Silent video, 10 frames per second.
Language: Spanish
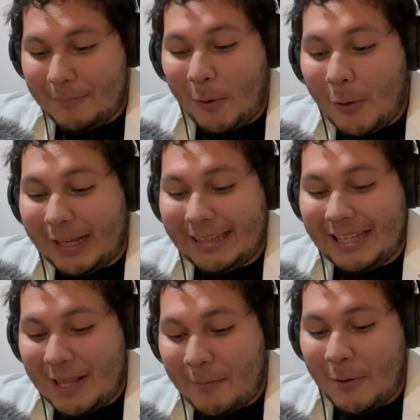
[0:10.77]
porque
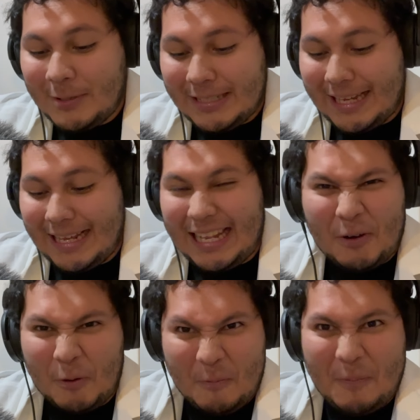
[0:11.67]
tenemos a la
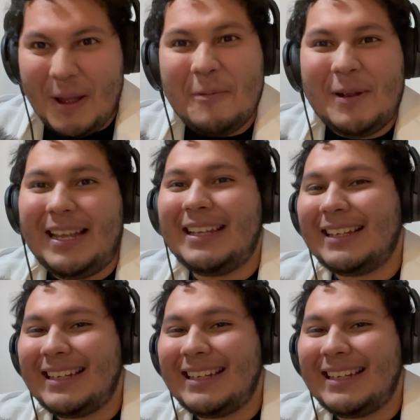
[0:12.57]
culpable,